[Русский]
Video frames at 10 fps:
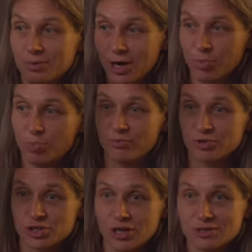как бы
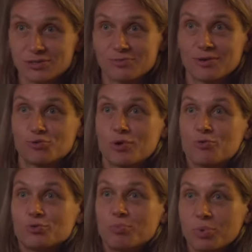повышать свою
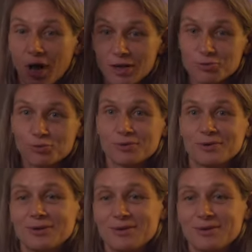какую-то планку